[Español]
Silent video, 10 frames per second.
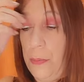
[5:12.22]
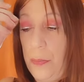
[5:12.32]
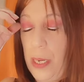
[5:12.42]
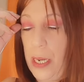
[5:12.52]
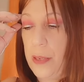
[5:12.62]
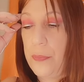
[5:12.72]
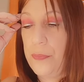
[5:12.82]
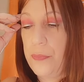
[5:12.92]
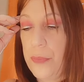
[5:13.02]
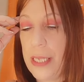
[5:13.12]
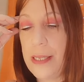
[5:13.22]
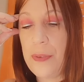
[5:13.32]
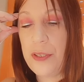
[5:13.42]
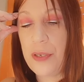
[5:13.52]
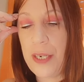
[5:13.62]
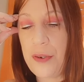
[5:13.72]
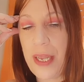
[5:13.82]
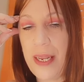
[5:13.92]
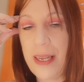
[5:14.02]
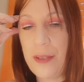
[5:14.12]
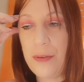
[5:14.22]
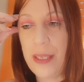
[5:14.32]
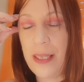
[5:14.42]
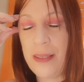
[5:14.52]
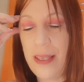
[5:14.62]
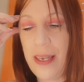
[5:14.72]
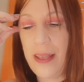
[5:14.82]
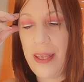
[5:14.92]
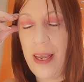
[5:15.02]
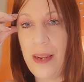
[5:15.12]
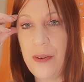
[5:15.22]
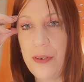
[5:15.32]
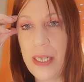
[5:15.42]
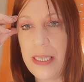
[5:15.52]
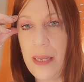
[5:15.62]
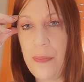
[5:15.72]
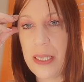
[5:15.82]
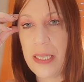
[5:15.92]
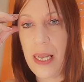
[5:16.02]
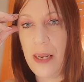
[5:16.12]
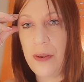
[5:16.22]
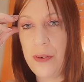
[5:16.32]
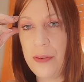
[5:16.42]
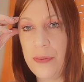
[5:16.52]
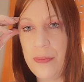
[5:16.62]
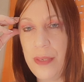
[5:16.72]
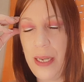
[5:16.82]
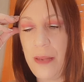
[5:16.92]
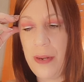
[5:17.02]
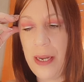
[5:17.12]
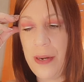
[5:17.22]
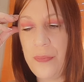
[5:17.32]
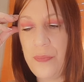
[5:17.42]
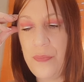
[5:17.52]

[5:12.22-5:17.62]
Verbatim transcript: Vale. Esta persona no quiere que tú te enteres de algo, que sepas algo, Libra.